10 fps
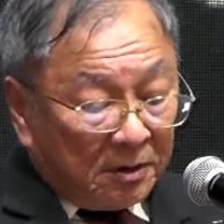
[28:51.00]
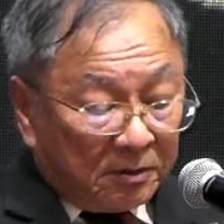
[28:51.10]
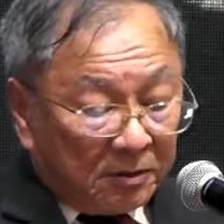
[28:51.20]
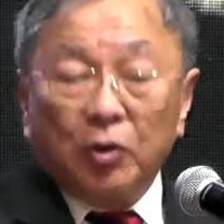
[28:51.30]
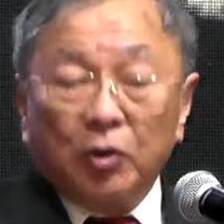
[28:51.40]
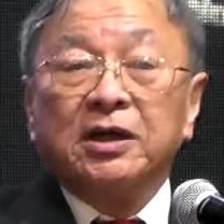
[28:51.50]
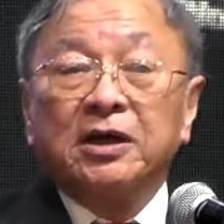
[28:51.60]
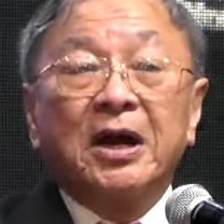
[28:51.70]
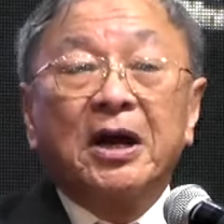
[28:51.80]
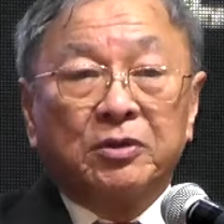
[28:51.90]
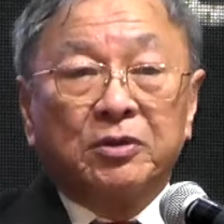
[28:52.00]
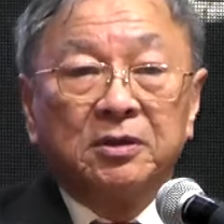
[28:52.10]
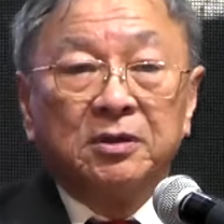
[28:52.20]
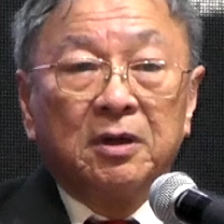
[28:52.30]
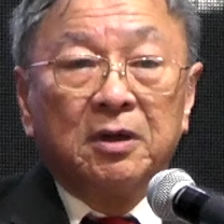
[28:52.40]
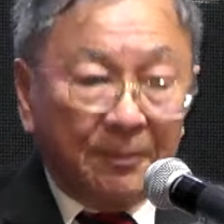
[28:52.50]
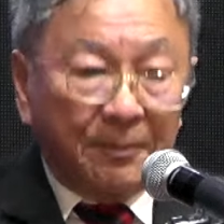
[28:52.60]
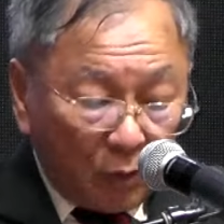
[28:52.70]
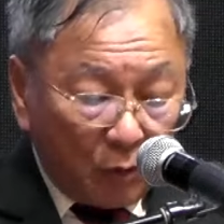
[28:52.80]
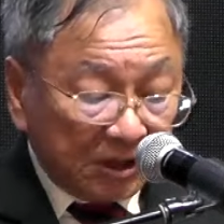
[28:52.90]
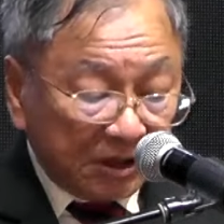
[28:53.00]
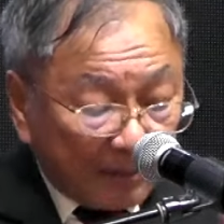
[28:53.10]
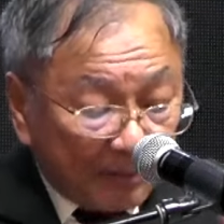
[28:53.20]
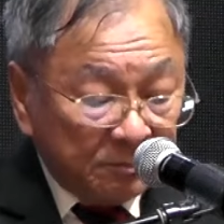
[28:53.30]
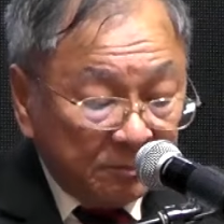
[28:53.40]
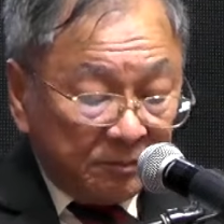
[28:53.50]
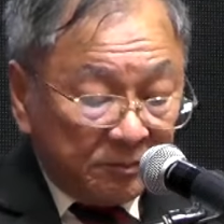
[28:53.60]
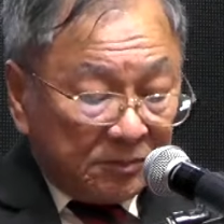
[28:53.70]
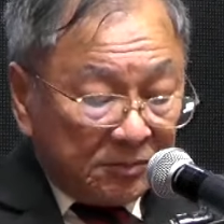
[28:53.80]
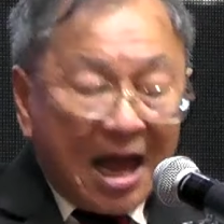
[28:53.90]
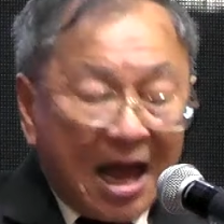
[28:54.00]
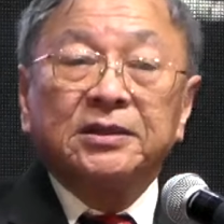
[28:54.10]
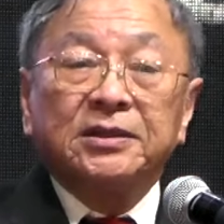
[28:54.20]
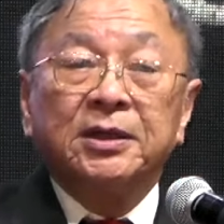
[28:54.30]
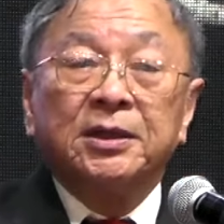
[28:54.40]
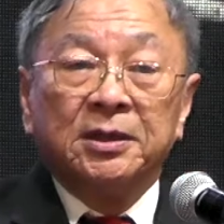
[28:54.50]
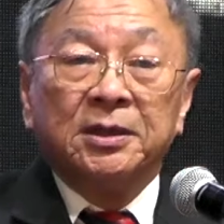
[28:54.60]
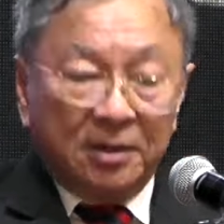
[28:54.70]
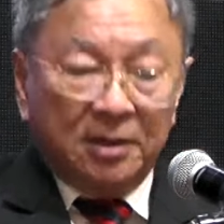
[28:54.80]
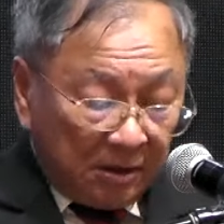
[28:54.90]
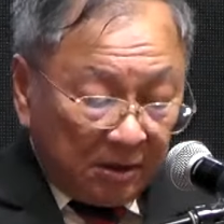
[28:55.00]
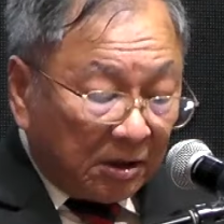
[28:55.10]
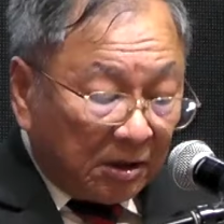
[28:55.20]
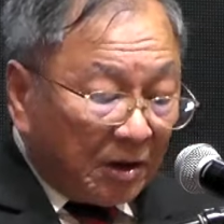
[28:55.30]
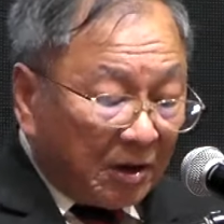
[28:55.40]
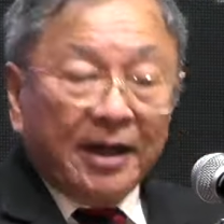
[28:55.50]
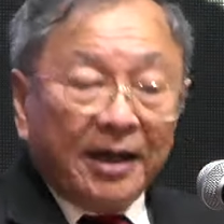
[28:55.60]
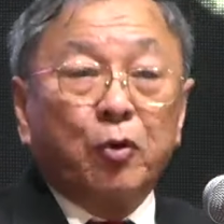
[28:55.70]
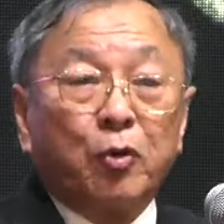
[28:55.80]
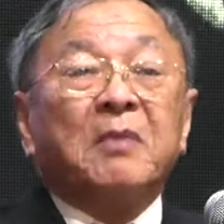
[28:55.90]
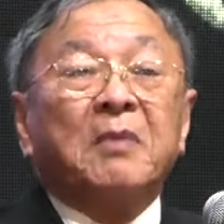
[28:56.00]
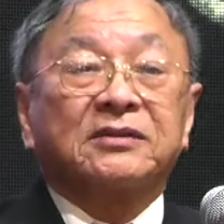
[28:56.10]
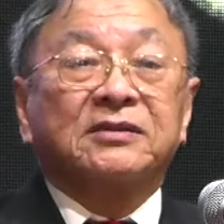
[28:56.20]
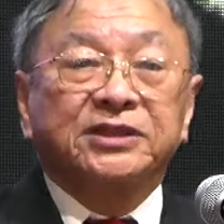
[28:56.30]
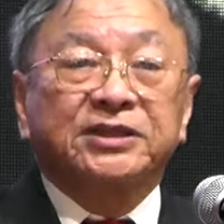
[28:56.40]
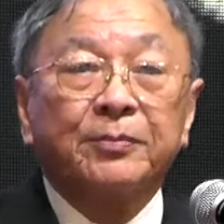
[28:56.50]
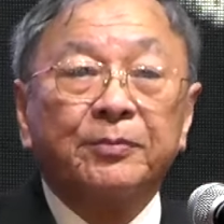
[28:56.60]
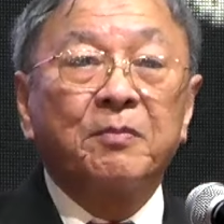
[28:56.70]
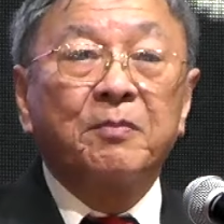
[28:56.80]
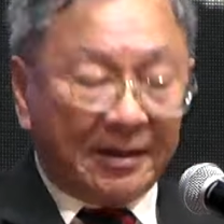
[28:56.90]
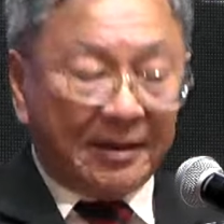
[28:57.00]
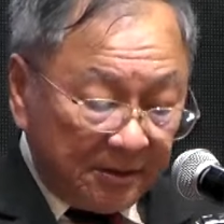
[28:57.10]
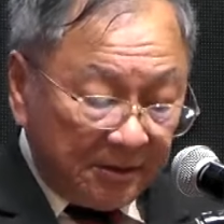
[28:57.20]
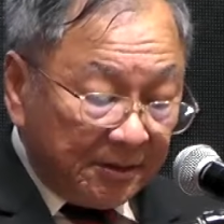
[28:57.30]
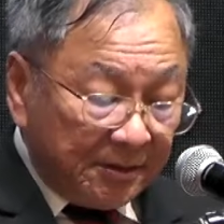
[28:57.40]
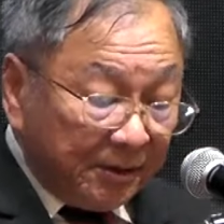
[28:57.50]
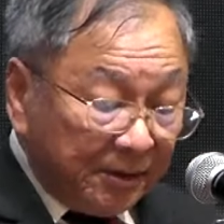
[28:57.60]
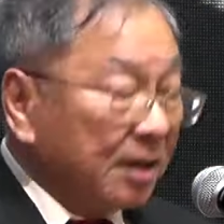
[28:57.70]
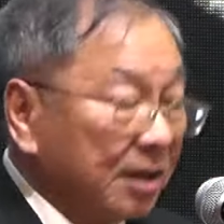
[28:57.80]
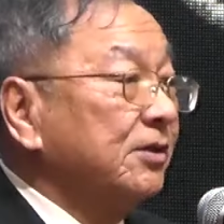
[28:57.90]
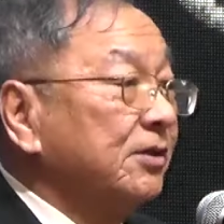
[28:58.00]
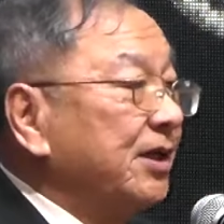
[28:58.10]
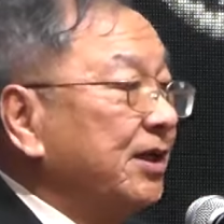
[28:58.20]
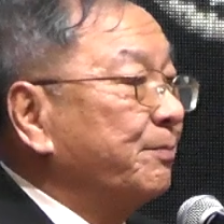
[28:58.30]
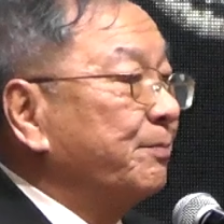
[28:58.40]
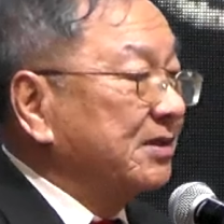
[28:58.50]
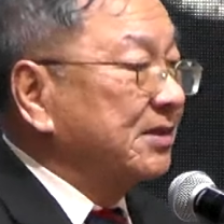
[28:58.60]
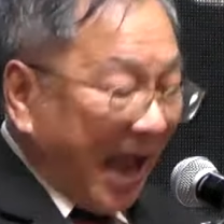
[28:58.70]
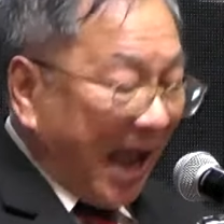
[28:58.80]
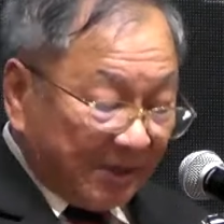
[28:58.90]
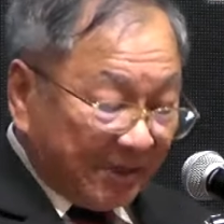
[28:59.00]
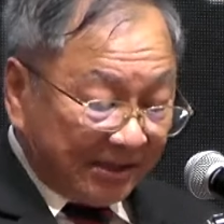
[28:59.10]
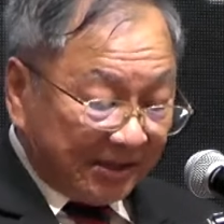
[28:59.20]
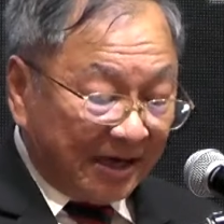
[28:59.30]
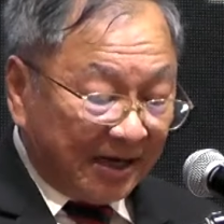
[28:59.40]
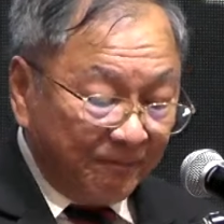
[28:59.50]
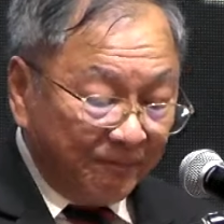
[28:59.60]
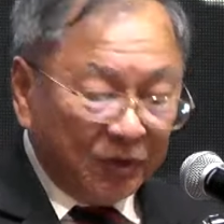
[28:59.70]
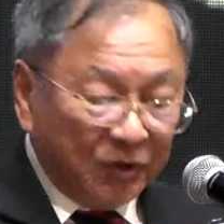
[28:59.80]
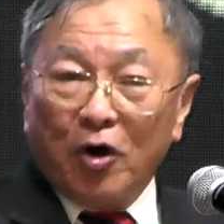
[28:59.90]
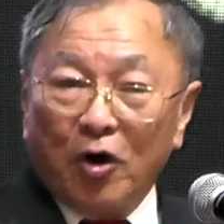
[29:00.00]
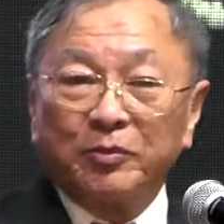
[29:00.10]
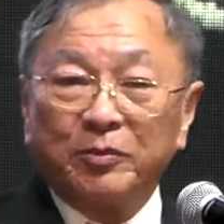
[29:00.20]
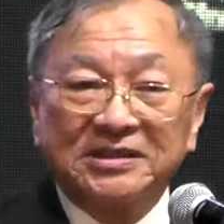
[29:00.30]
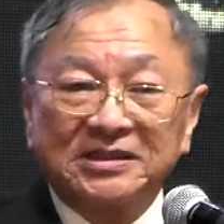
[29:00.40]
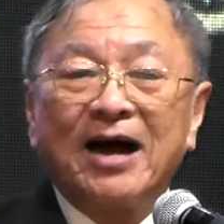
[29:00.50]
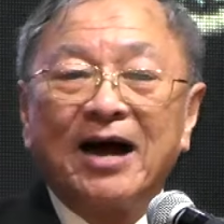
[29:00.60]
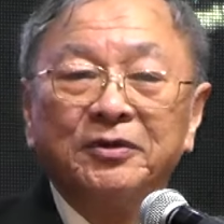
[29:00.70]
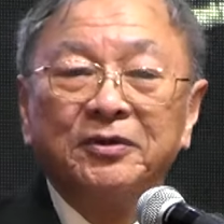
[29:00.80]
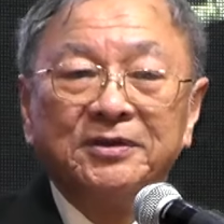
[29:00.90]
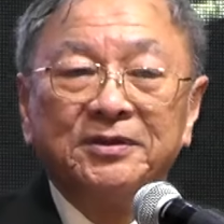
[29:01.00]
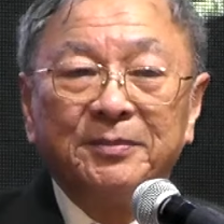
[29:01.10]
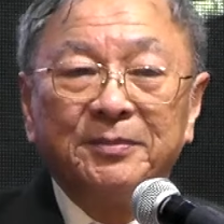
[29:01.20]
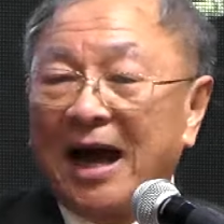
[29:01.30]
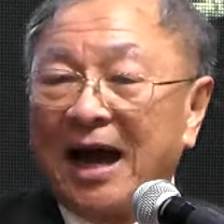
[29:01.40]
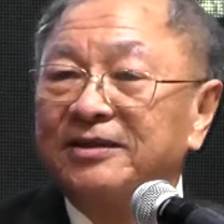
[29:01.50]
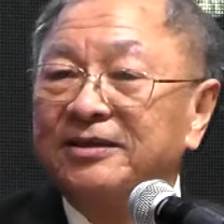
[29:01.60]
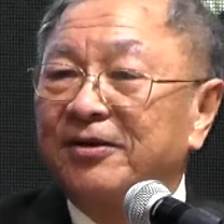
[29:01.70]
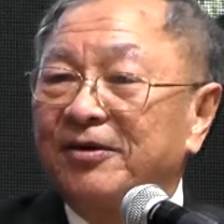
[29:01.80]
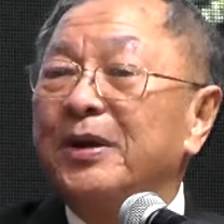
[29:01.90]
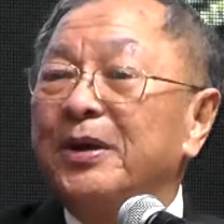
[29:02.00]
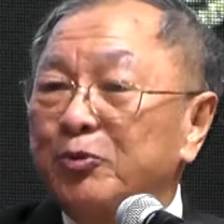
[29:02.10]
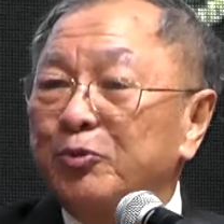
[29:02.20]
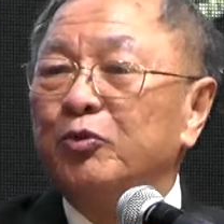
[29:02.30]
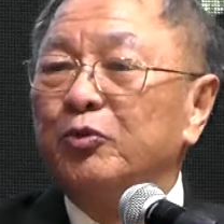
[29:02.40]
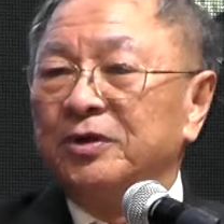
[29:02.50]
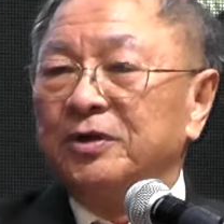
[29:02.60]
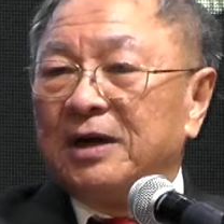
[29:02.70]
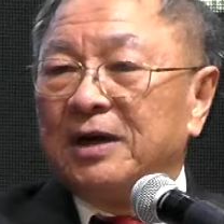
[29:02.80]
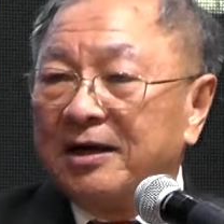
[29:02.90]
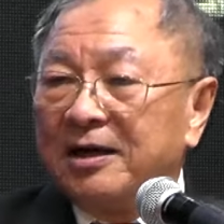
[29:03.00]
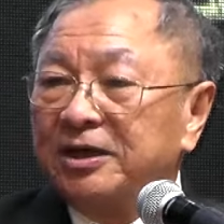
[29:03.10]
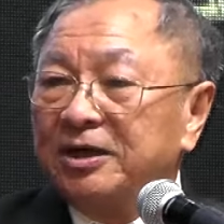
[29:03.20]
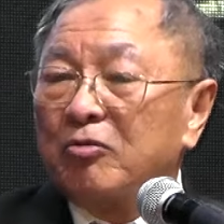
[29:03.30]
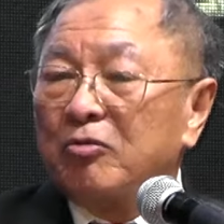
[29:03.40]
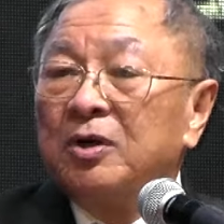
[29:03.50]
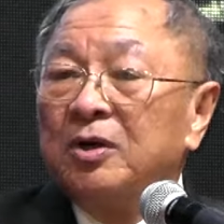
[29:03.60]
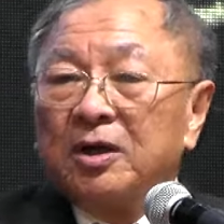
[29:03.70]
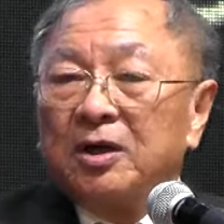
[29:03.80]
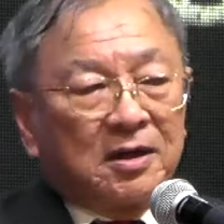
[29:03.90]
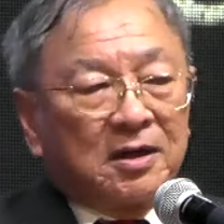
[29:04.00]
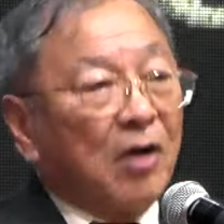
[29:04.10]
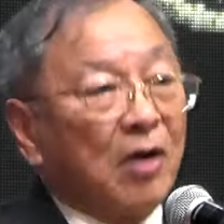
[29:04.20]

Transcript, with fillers: ช่วยเหลือมนุษย์ และพระองค์จะทำหน้าที่ หรือเขาเรียกว่าเล่นบทบาทสี่บทบาทหนึ่งก็คือที่ปรึกษามาสัจจันขอบคุณพระเจ้าที่มีหลายเรื่องที่เราไม่รู้ หลายเรื่องที่เรากังว